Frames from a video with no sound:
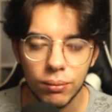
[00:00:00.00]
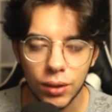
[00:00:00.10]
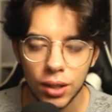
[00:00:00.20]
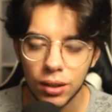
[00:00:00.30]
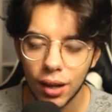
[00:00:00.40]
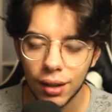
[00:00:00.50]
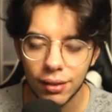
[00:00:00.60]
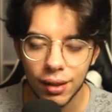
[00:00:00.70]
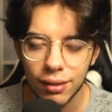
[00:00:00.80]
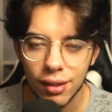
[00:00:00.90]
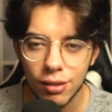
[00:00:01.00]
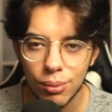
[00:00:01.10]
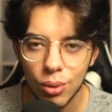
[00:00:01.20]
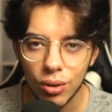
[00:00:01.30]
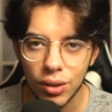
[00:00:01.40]
tendo que gastar 6
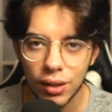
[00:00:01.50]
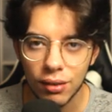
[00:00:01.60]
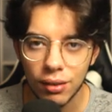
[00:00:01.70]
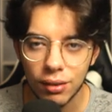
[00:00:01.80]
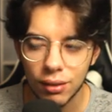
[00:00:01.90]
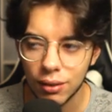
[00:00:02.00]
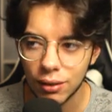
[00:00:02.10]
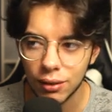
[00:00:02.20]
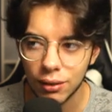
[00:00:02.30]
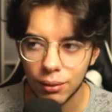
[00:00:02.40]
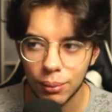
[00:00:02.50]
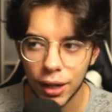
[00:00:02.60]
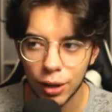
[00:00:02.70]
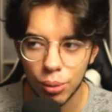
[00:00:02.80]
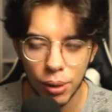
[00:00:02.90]
mil ACs em
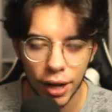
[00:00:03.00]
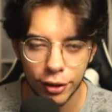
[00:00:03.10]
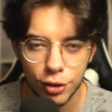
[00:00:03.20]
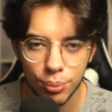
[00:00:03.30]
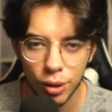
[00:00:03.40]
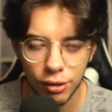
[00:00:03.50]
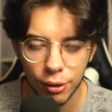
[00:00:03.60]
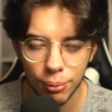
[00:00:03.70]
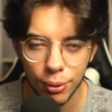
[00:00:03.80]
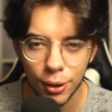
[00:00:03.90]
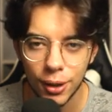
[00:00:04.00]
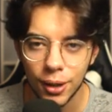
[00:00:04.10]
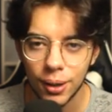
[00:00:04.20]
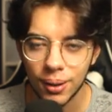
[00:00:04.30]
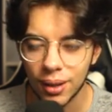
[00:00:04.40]
uma Hero Mart, por exemplo.
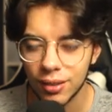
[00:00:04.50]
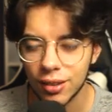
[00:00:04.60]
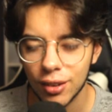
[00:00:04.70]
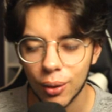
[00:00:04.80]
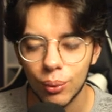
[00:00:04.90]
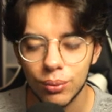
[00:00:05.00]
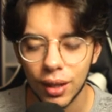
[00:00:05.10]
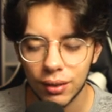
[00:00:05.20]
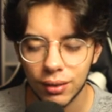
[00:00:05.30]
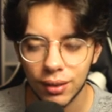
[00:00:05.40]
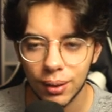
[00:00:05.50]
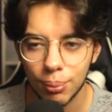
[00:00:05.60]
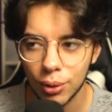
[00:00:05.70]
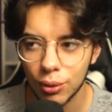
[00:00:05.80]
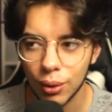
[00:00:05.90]
Que às vezes acontece, né? A
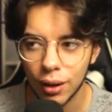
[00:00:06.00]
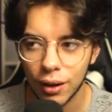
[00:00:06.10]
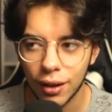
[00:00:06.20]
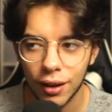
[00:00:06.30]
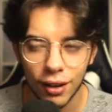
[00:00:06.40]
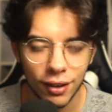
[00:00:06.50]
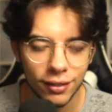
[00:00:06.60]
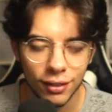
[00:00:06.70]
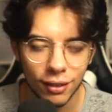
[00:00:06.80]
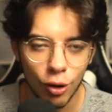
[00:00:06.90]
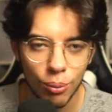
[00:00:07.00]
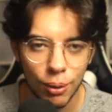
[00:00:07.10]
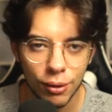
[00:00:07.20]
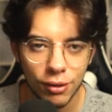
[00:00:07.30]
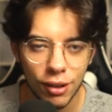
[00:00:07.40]
pessoa
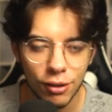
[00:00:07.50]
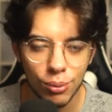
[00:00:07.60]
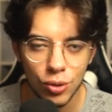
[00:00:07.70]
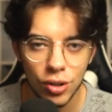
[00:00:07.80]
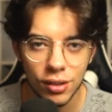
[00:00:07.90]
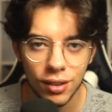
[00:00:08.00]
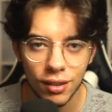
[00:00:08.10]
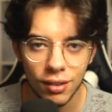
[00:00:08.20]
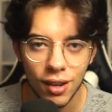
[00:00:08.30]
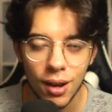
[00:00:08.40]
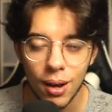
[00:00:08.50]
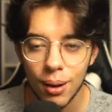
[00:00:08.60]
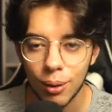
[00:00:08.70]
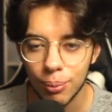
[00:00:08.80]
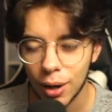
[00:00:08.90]
comprou 6 mil de ACs,
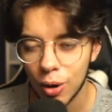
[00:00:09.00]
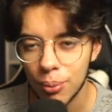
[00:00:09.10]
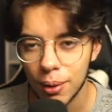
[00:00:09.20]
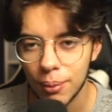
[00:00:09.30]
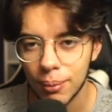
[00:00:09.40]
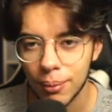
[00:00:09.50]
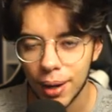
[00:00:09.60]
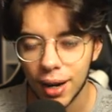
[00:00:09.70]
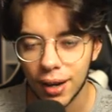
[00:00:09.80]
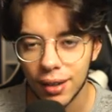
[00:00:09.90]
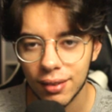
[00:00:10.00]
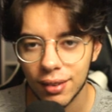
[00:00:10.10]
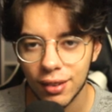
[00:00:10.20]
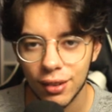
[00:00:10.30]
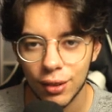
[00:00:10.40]
para comprar uma
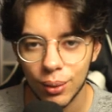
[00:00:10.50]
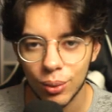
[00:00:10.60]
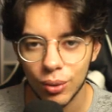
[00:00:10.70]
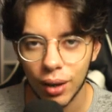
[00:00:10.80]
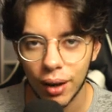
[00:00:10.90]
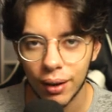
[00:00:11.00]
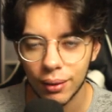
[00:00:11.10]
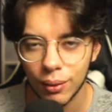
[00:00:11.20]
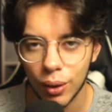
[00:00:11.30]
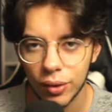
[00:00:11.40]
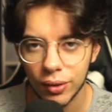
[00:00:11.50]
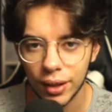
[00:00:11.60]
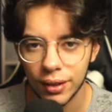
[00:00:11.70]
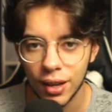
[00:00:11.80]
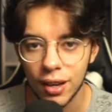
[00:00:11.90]
classe e usar quase
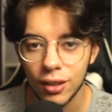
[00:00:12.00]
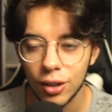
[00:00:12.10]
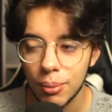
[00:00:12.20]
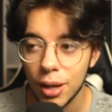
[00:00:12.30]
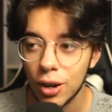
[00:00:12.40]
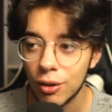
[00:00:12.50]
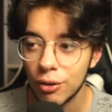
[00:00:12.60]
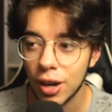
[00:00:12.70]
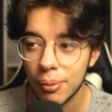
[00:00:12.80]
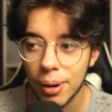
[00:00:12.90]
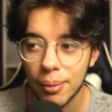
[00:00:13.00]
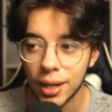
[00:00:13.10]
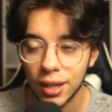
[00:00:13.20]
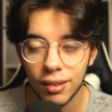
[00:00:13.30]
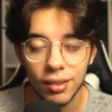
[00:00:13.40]
nada. Então é melhor farmar uma
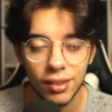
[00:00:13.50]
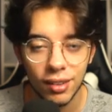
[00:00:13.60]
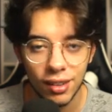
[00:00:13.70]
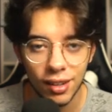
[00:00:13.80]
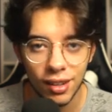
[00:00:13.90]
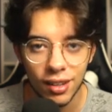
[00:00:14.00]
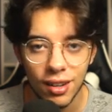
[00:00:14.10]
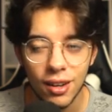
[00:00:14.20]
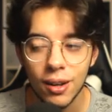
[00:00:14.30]
classezinha aí,